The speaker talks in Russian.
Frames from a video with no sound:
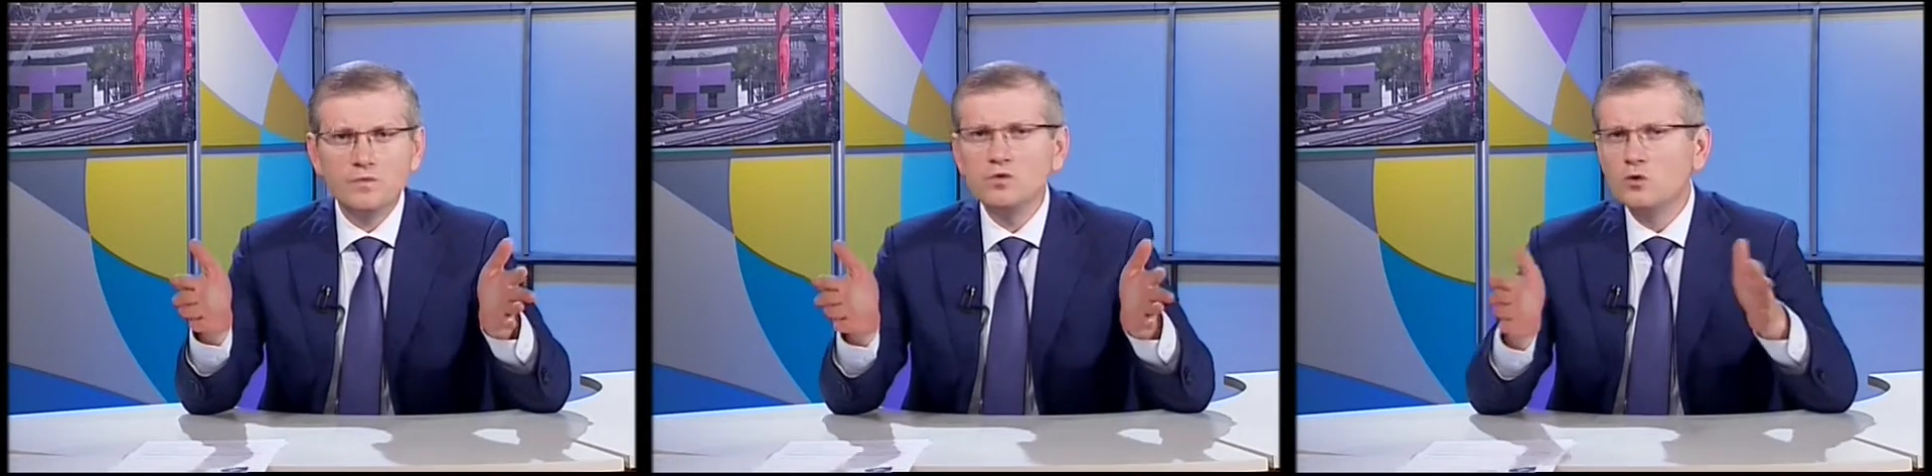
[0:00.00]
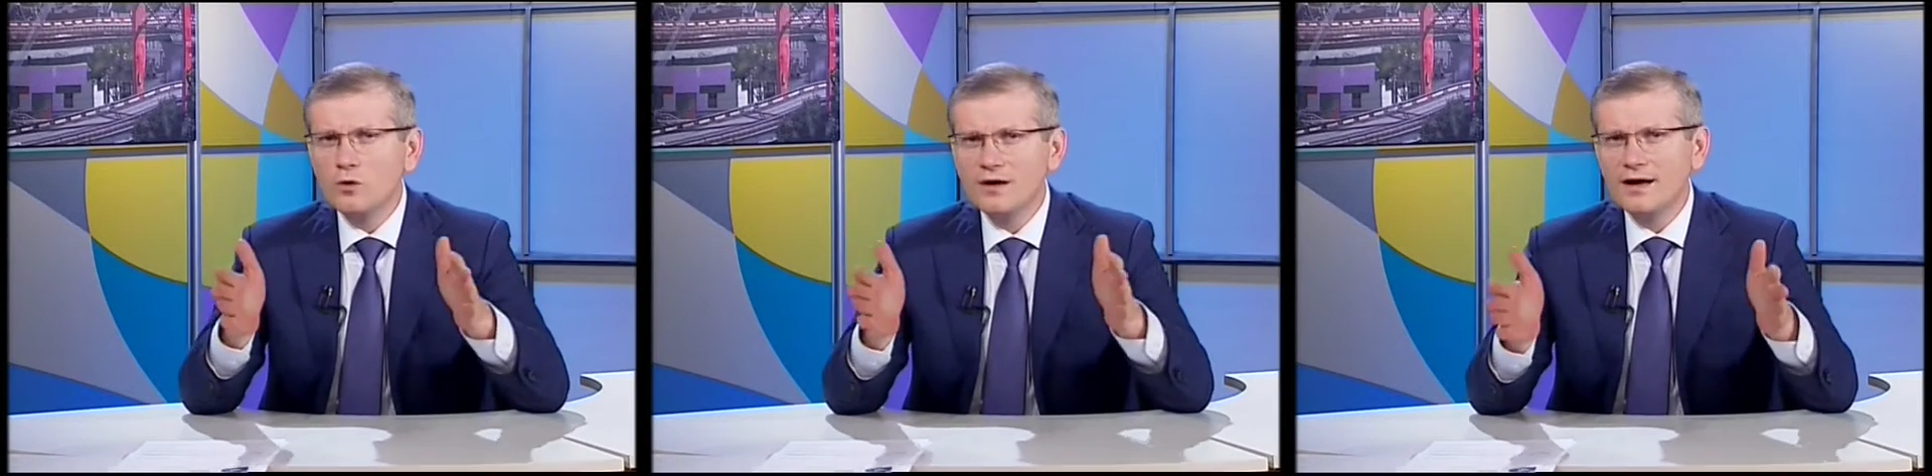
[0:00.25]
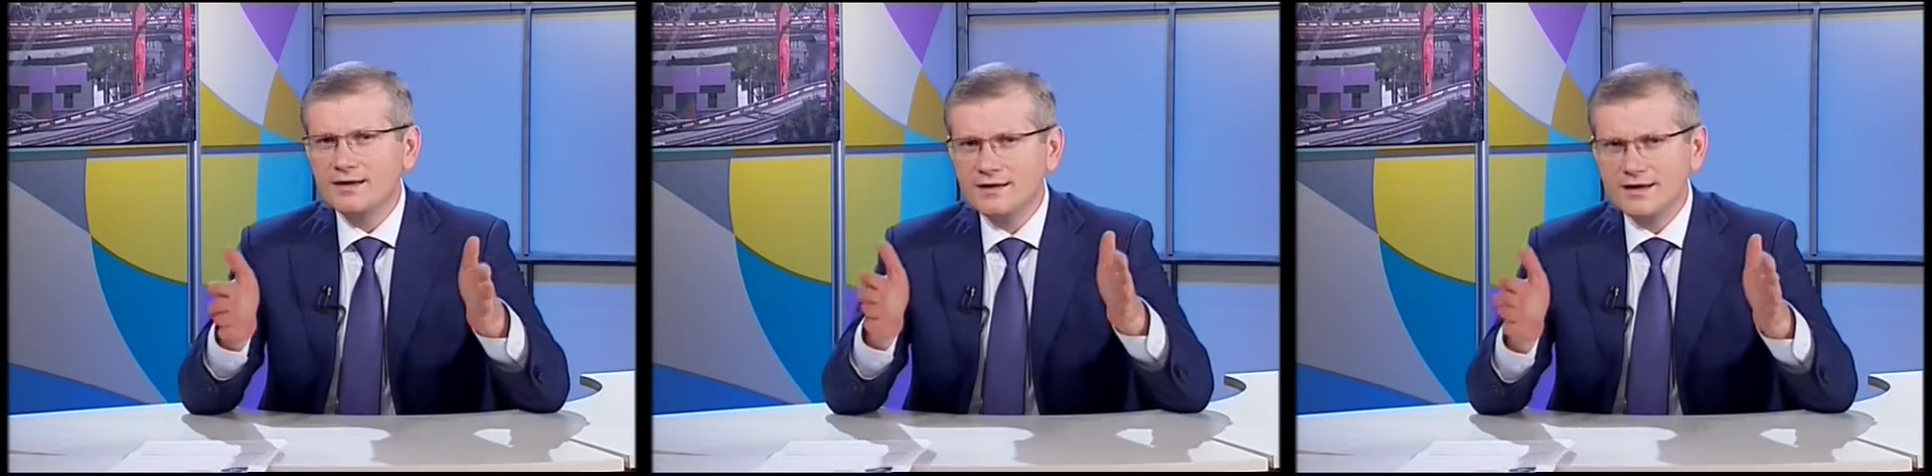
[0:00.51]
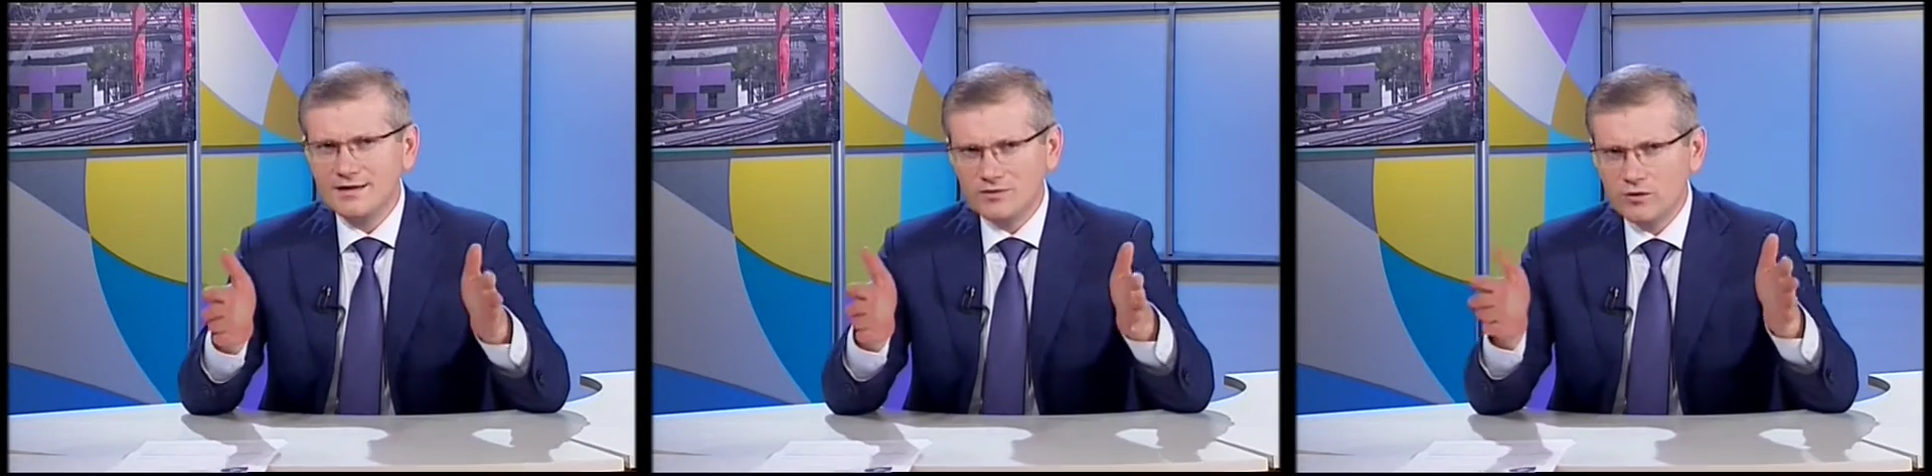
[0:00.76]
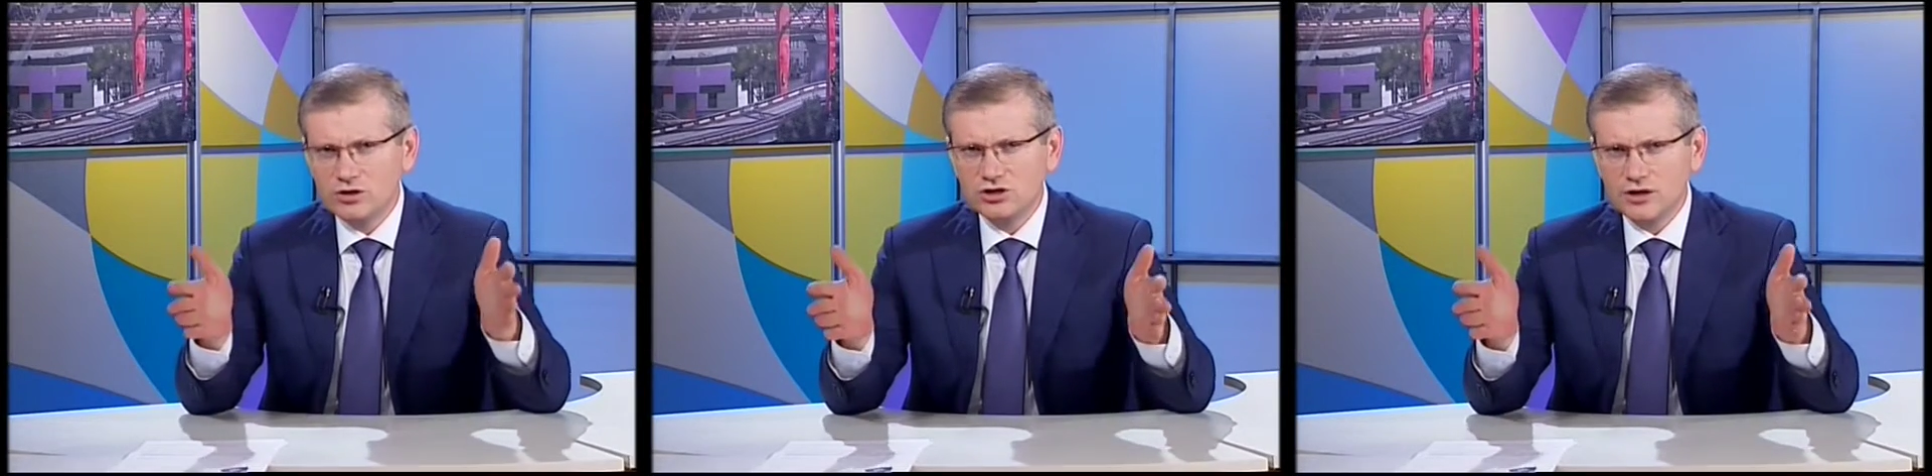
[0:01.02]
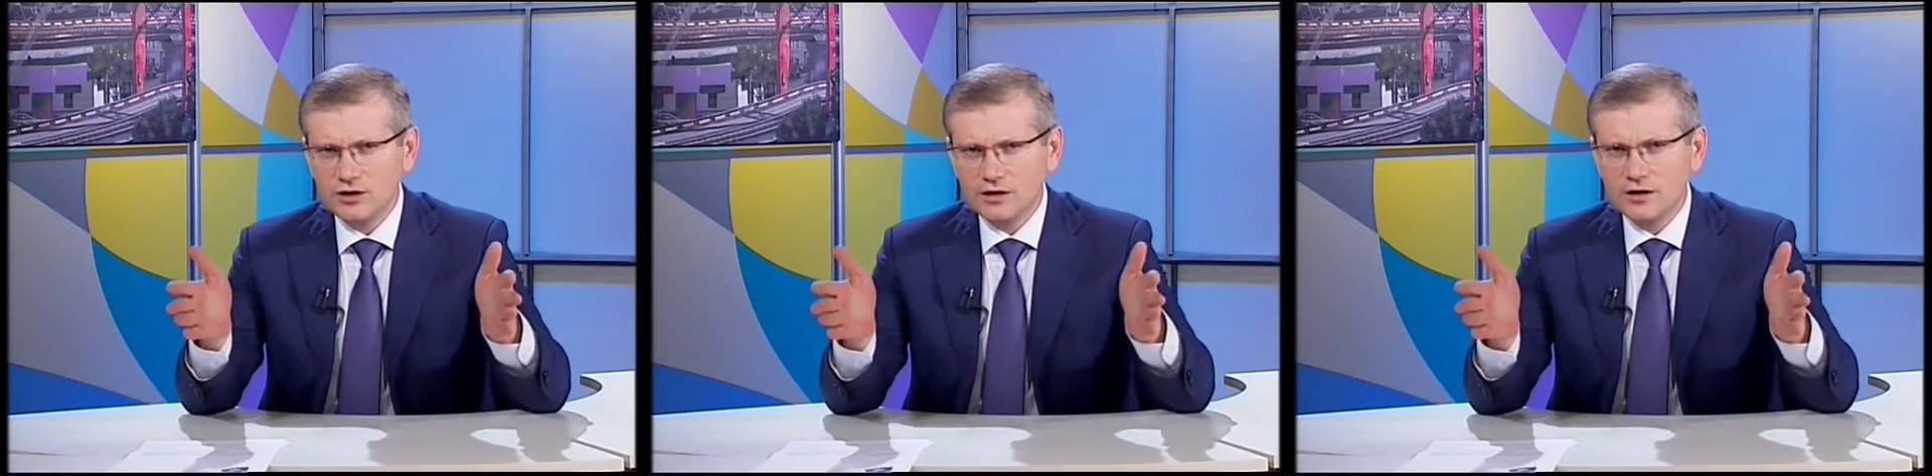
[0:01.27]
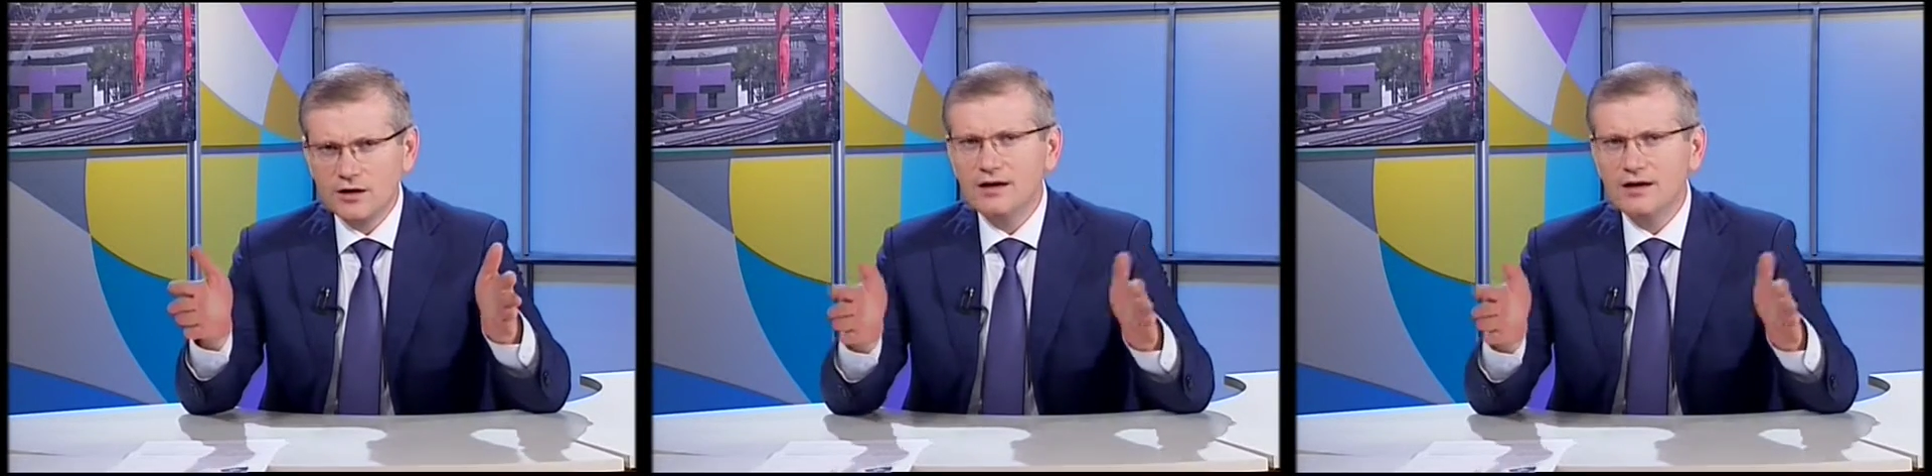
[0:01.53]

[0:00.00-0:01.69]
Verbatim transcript: Только энергосбережение.